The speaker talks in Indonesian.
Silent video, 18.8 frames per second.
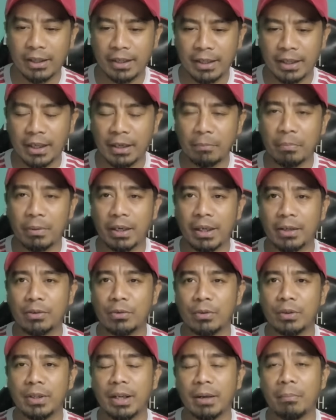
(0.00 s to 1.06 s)
Ini kan Piala
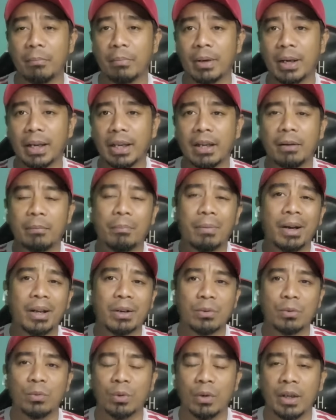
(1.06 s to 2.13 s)
Dunia mereka
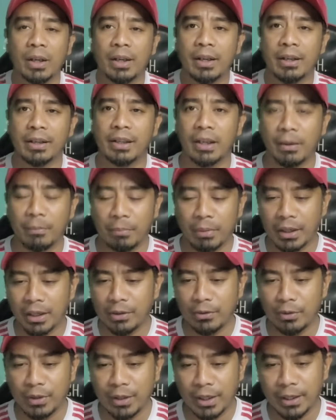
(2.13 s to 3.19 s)
baru dalam
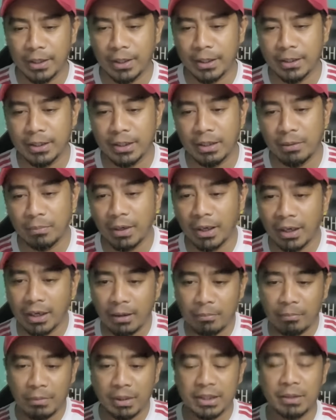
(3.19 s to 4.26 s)
Piala Dunia ini. Jadi
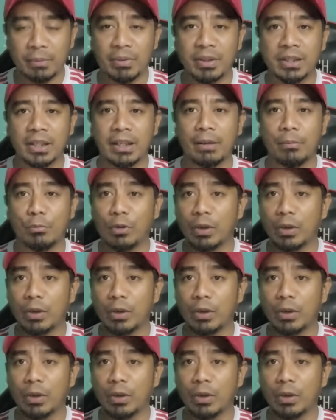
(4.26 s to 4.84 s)
mereka masih mencari.